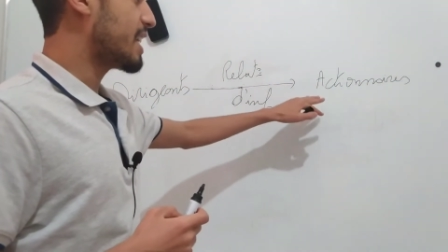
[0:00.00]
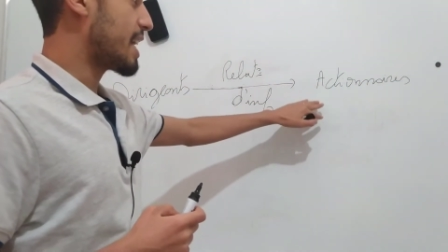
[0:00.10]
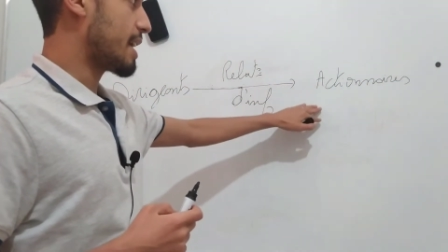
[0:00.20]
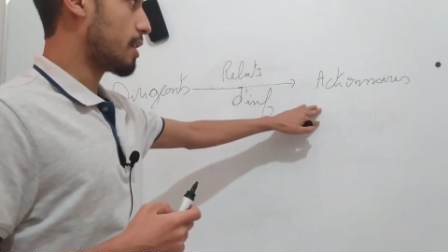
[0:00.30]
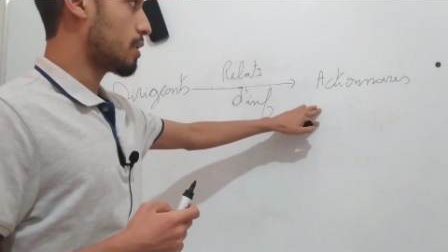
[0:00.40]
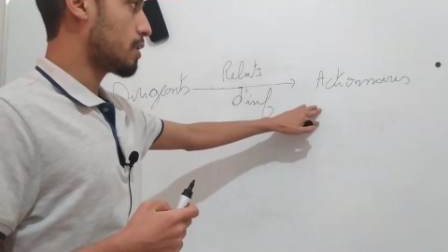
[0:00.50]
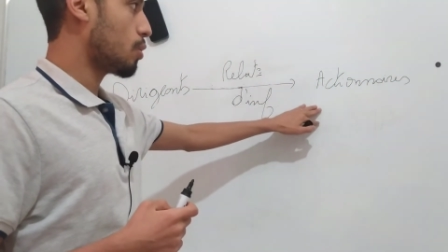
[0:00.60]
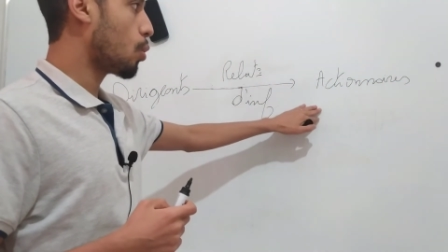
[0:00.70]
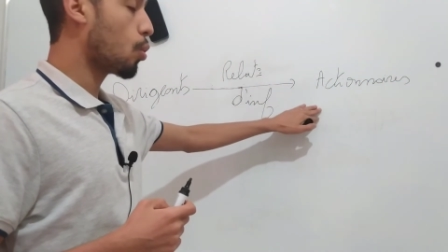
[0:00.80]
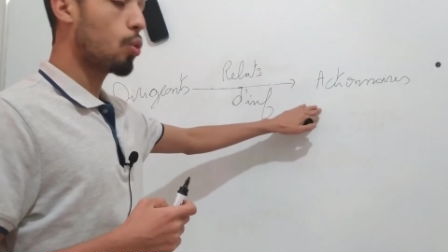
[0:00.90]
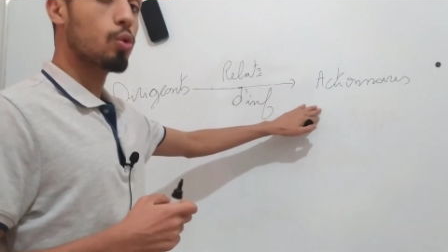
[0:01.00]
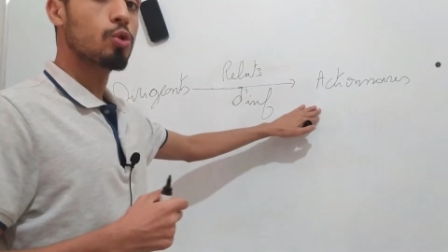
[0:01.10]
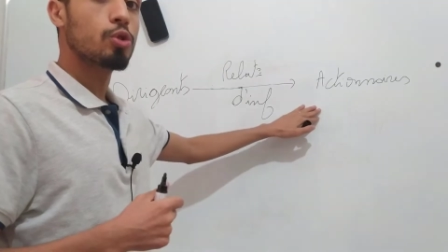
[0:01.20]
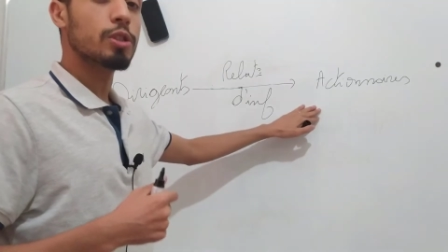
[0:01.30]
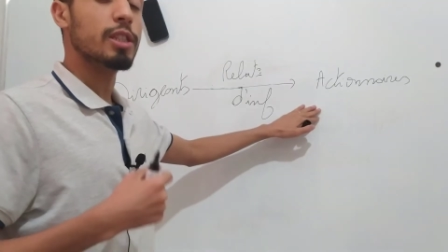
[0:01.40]
tiers, aux
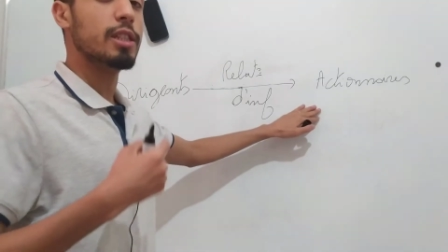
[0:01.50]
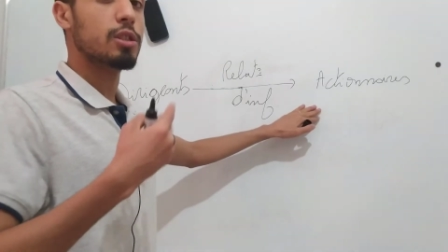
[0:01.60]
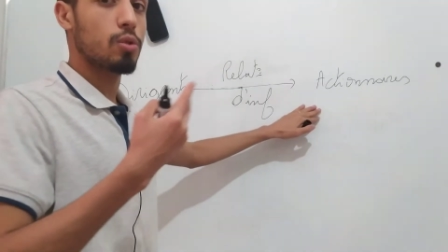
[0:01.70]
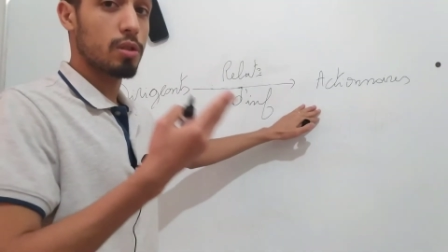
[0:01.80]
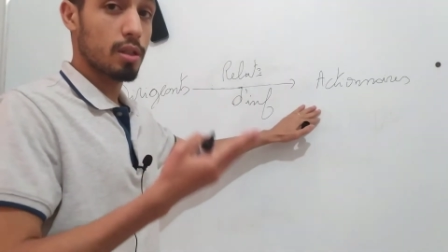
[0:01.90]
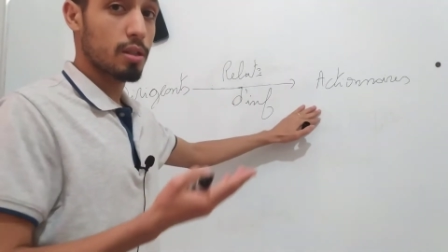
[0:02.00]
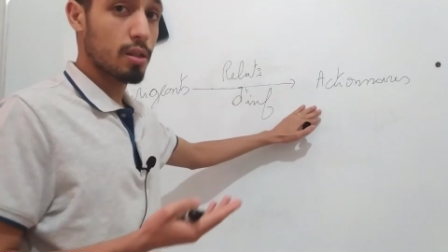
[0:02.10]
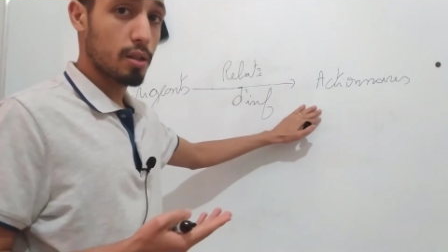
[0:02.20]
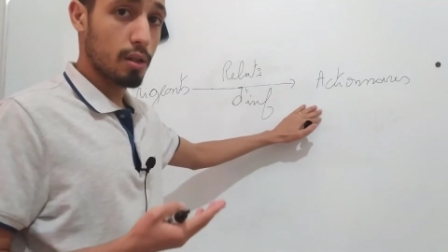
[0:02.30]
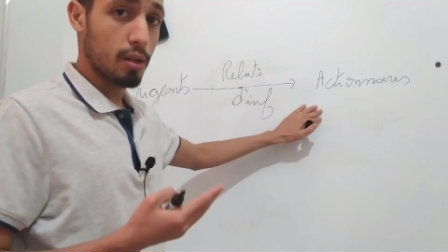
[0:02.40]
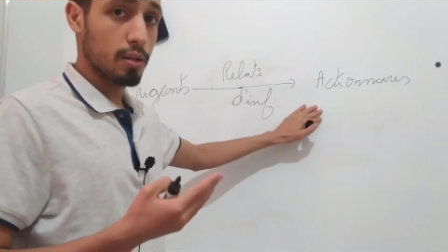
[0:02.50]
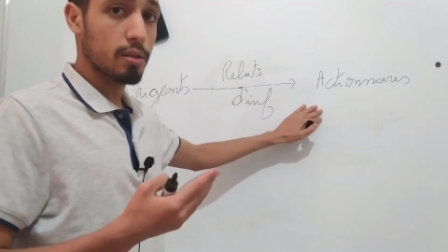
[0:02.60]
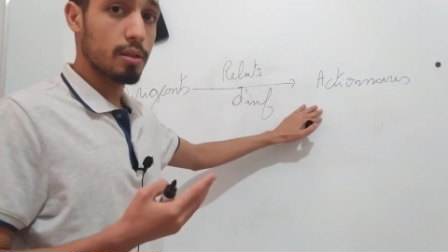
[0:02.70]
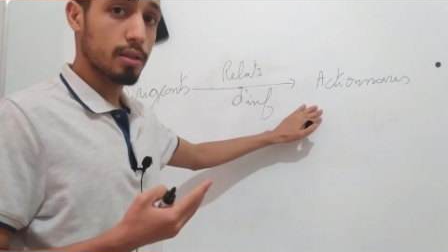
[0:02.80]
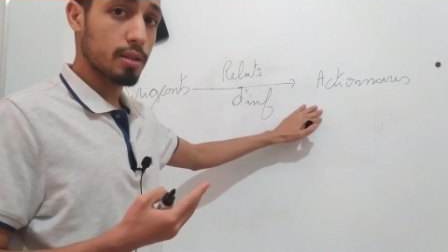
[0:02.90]
utilisateurs
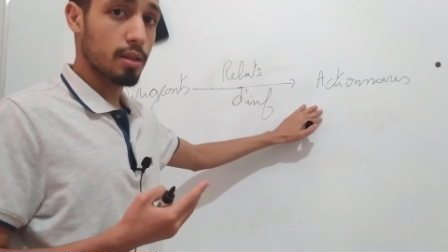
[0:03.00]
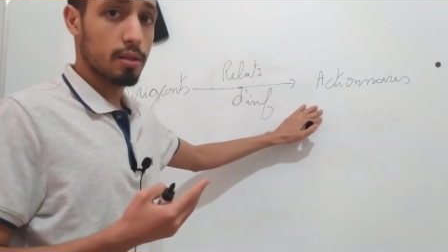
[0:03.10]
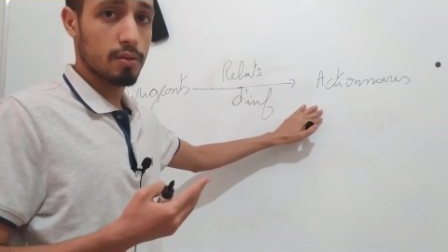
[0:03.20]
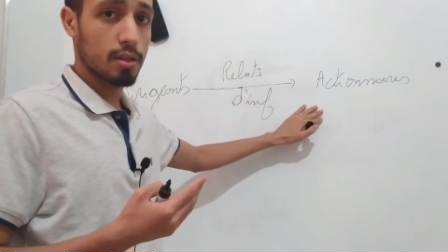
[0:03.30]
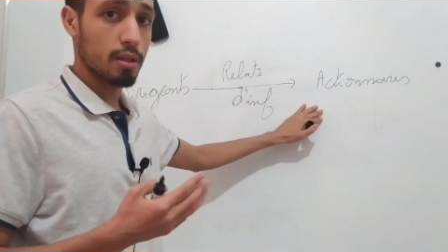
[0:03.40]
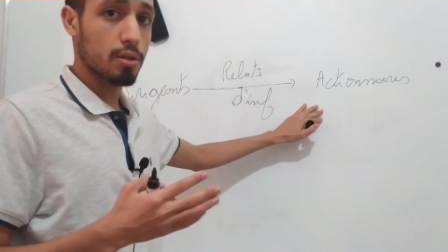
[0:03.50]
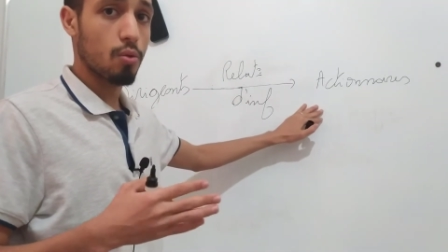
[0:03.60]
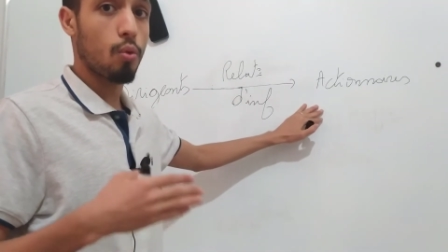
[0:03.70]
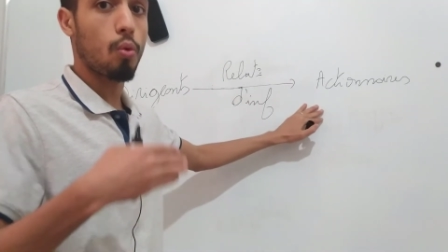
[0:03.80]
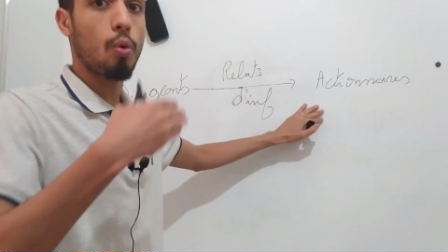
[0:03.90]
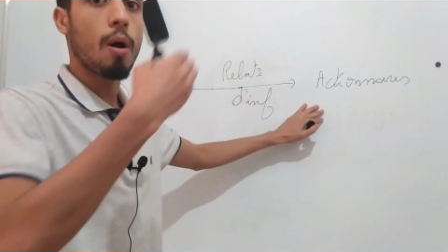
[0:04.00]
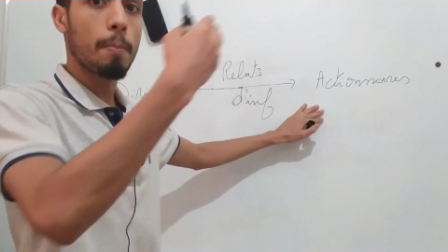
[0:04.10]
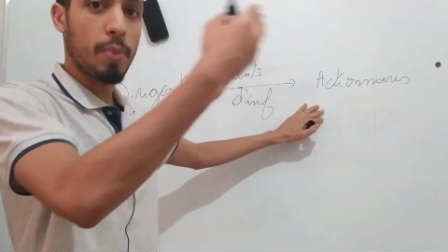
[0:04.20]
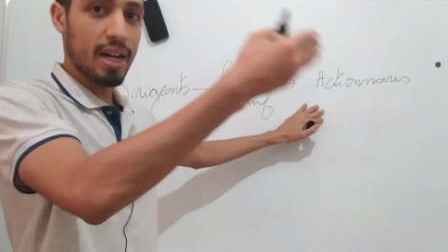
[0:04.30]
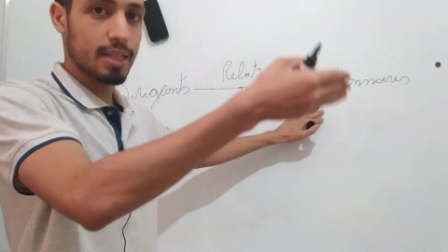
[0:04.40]
des états de synthèse, ou
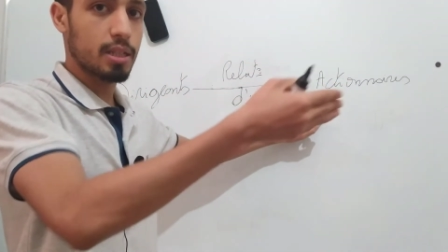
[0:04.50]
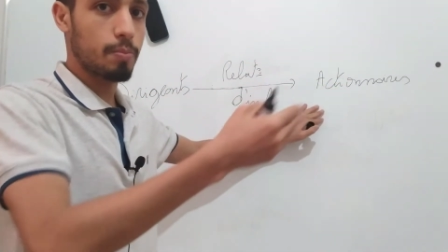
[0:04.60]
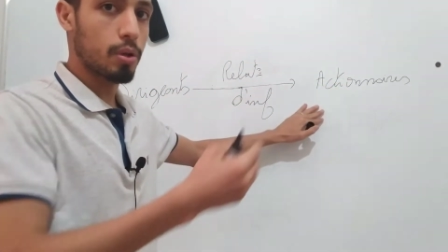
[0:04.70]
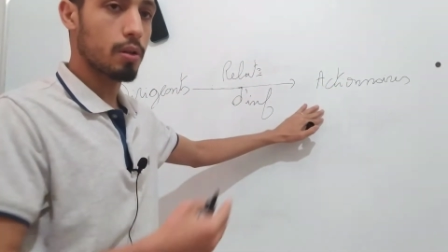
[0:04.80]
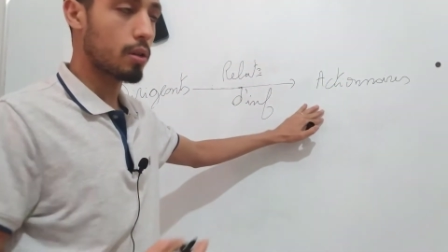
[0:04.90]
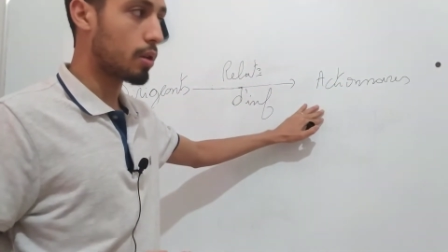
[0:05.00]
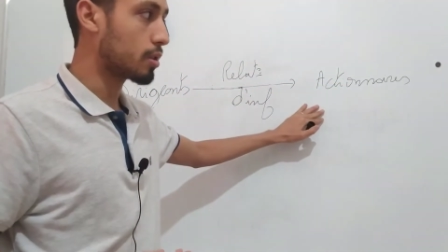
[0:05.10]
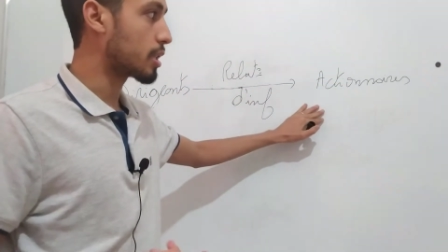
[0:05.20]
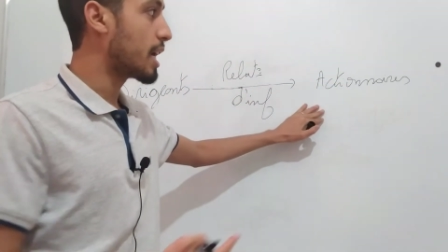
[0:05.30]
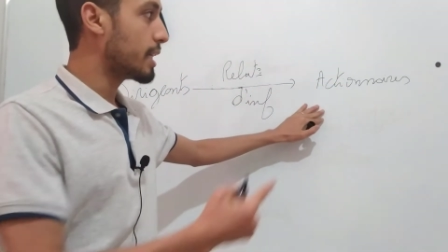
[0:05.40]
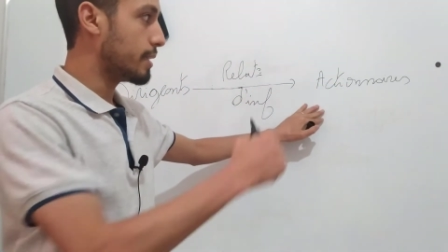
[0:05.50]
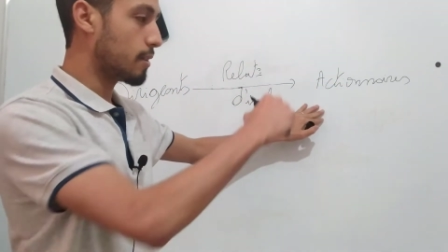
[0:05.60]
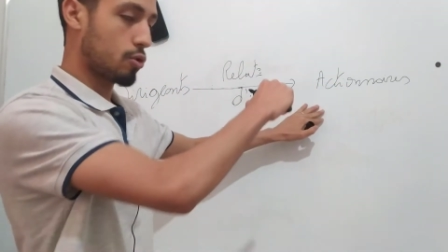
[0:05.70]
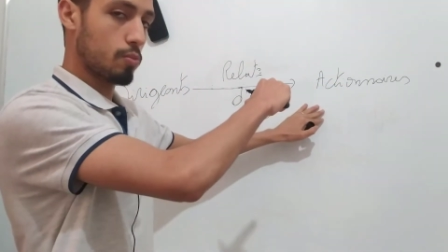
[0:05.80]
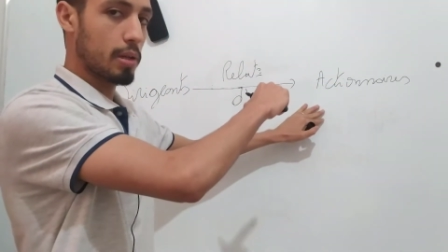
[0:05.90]
partie prenante,
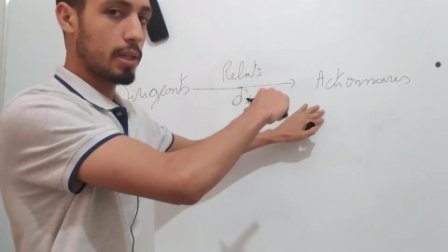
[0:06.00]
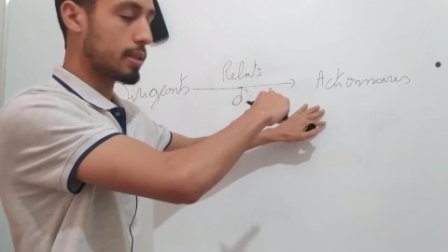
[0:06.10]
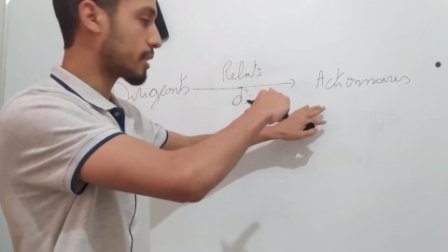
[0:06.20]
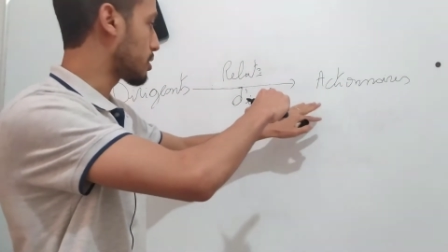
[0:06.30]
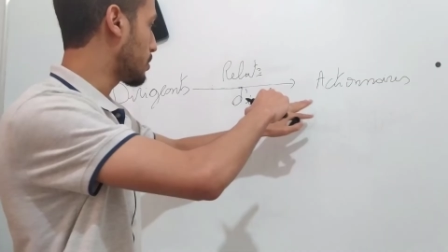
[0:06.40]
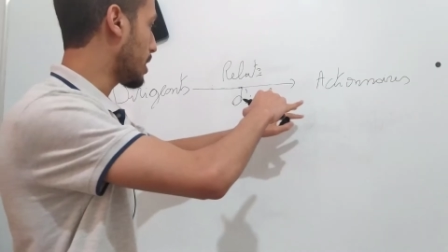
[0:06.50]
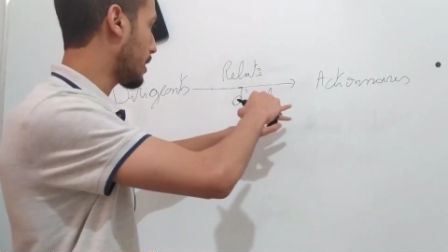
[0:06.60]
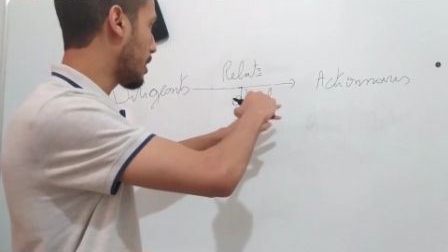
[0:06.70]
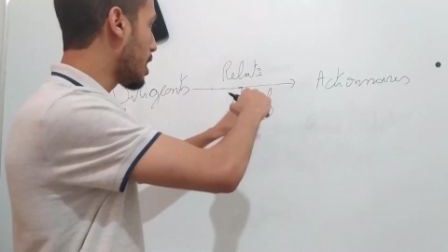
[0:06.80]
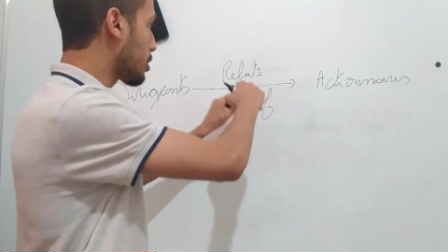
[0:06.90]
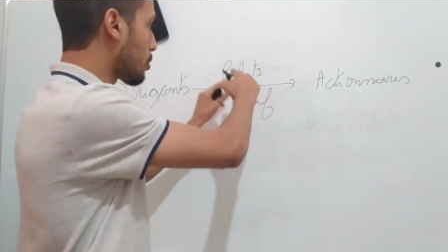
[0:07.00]
y compris les actionnaires.